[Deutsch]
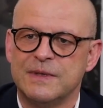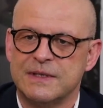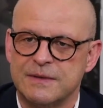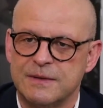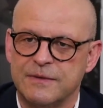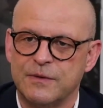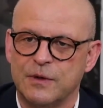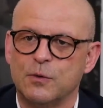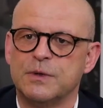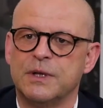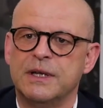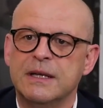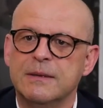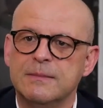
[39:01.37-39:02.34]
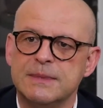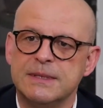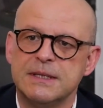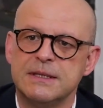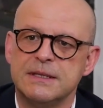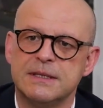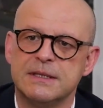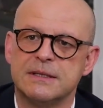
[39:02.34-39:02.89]
was wir für ein Unternehmen
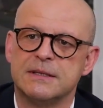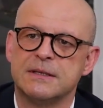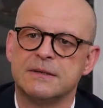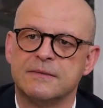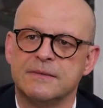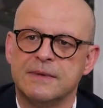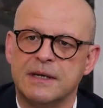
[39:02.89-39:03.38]
sind. Äh,